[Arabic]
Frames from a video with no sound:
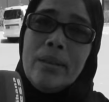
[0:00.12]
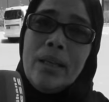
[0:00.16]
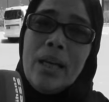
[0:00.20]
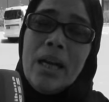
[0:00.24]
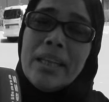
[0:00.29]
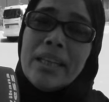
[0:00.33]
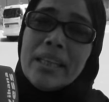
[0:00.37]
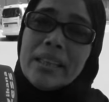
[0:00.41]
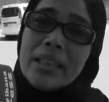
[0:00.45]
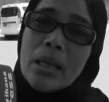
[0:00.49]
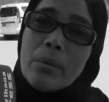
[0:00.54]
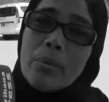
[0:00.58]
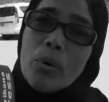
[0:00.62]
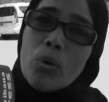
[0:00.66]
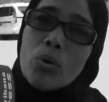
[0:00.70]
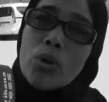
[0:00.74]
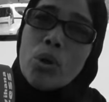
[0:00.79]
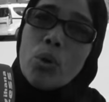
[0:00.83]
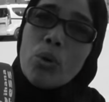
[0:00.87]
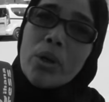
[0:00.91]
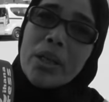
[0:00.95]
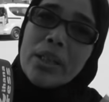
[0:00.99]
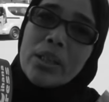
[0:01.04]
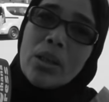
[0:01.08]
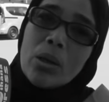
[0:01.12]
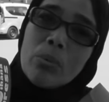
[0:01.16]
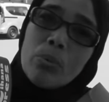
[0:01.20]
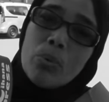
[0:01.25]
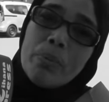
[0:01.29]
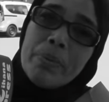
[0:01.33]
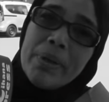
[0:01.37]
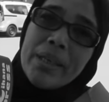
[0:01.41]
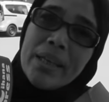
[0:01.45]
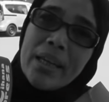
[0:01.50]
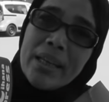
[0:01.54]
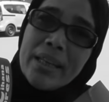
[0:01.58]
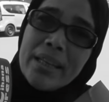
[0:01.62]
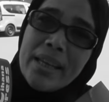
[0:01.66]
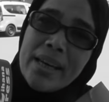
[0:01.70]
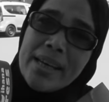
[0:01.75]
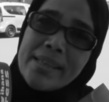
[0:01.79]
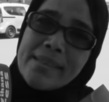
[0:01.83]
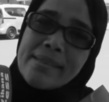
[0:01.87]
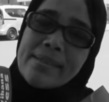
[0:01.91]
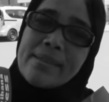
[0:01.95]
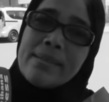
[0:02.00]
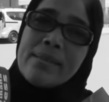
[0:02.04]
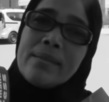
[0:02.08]
انا دابا ولاو كيضربوا بيا
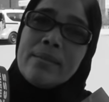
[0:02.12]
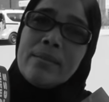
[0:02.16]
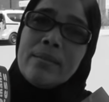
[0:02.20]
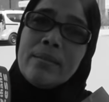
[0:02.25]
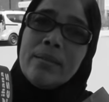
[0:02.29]
الناس